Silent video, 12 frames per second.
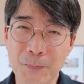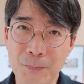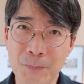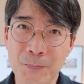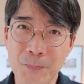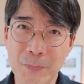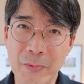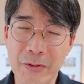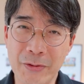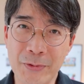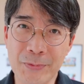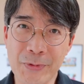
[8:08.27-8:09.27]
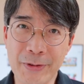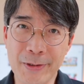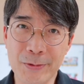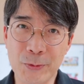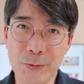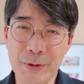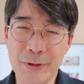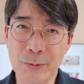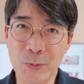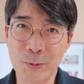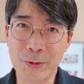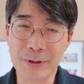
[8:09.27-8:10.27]
음, 이런 생각도 이
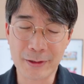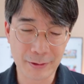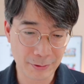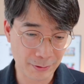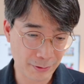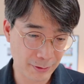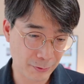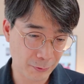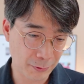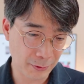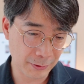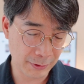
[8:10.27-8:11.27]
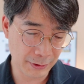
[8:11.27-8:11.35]
책 보면서 하게 되더라고요.